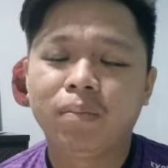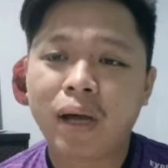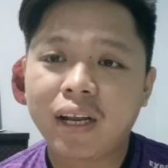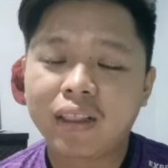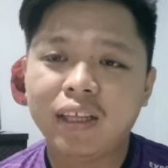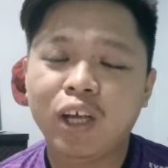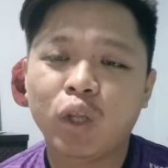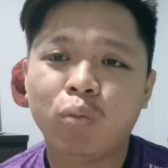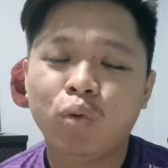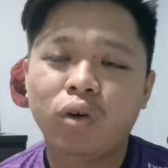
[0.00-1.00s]
parti
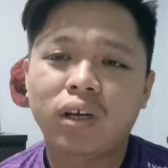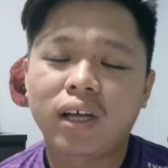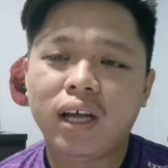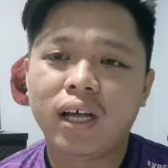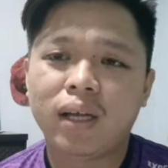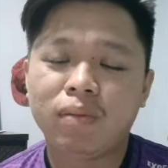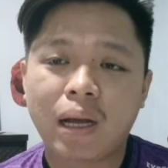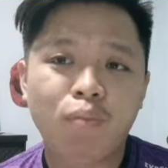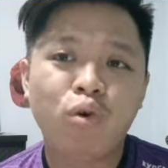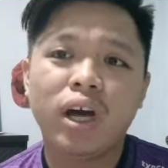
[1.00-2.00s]
ataupun uh,
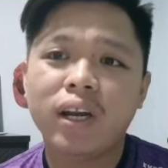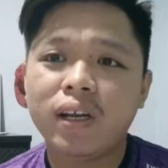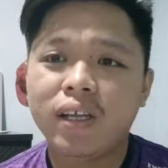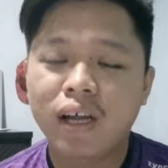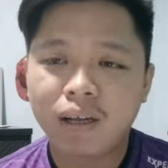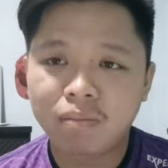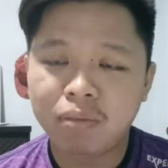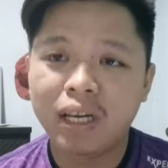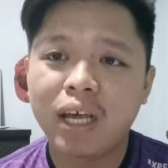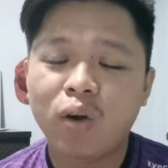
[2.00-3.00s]
gabungan yang
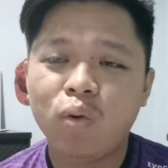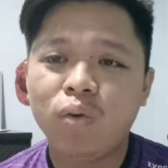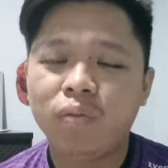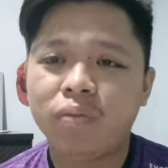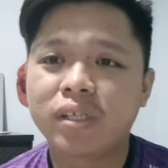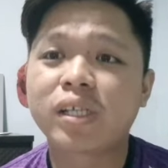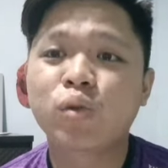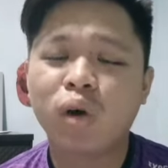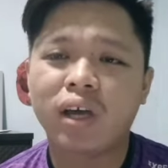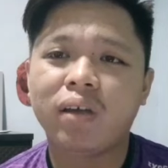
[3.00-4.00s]
beliau
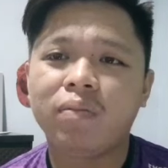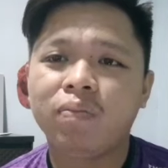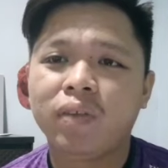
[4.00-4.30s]
sesuai.